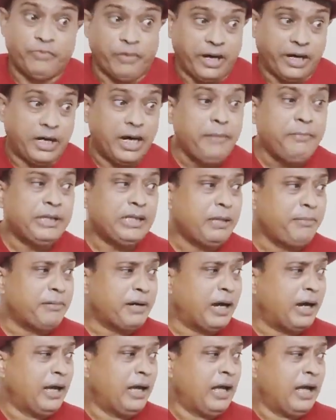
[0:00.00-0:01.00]
वरना
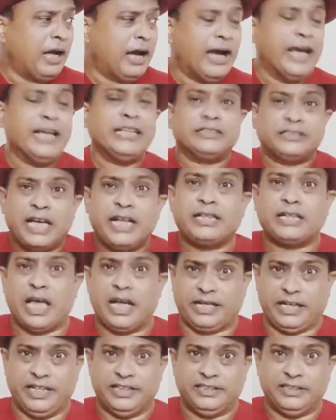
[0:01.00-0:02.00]
मतलब ऐसा
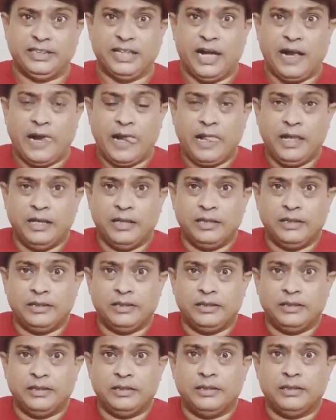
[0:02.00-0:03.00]
क्या कह दिया है?
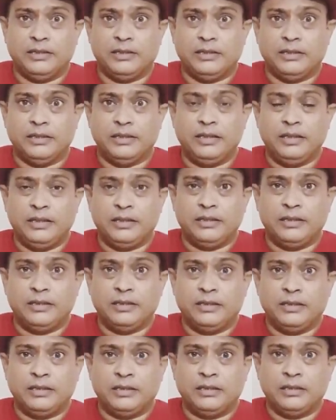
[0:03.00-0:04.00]
हाँ?
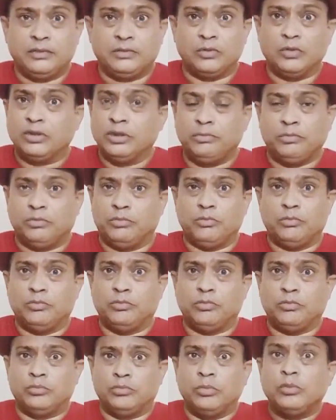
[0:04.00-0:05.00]
क्योंकि
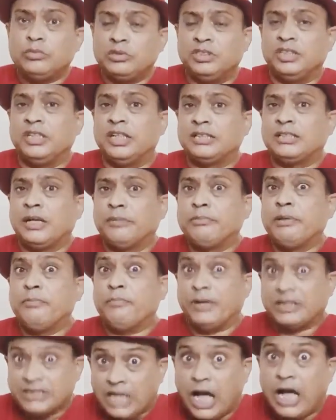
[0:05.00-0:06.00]
वो जिन्ना साहब के
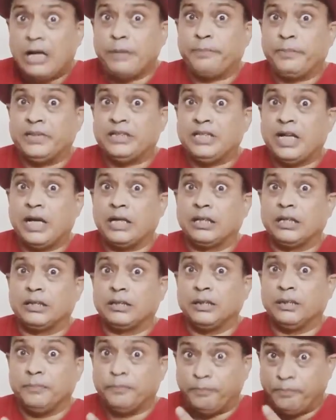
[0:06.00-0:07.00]
मज़ार पे जाकर
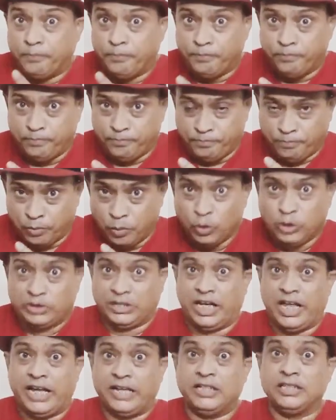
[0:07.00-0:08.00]
के फूल
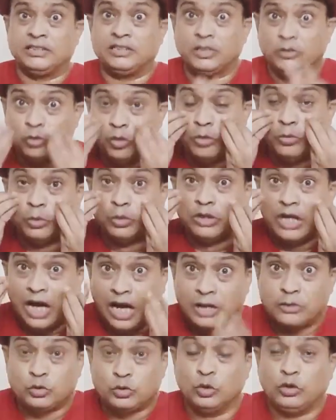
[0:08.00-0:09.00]
चढ़ाने से दो बूंद
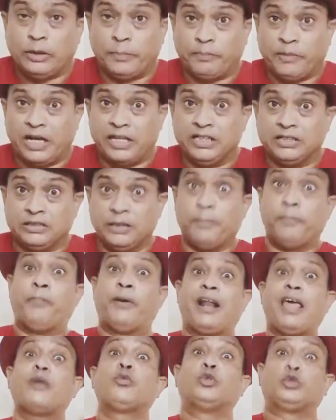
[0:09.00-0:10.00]
आंसू टपकाने से
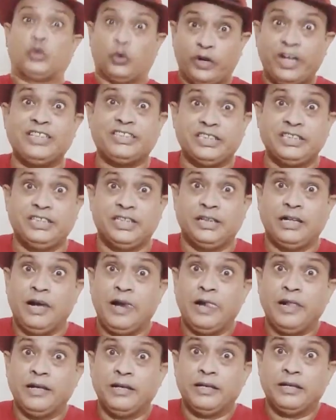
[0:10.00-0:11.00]
बड़ा कुछ होना चाहिए
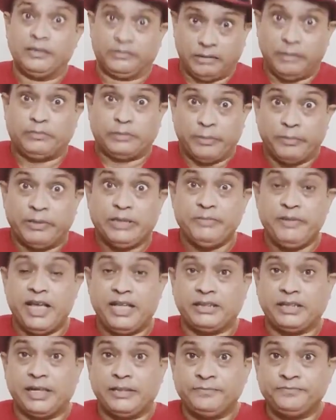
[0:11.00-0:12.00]
तब समझ में
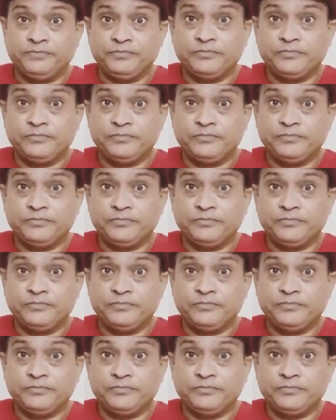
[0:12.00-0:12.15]
आता